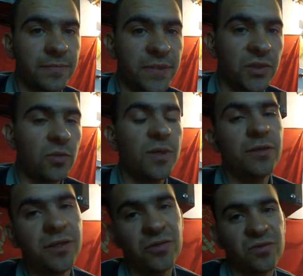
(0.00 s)
Добрый
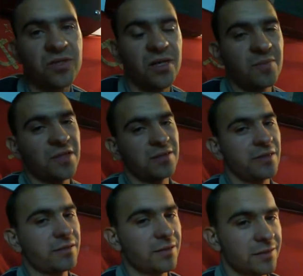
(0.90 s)
день, уважаемые
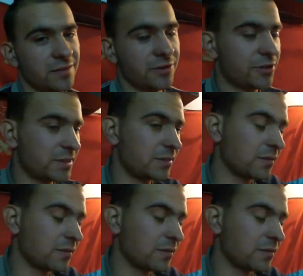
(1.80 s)
зрители! Сейчас я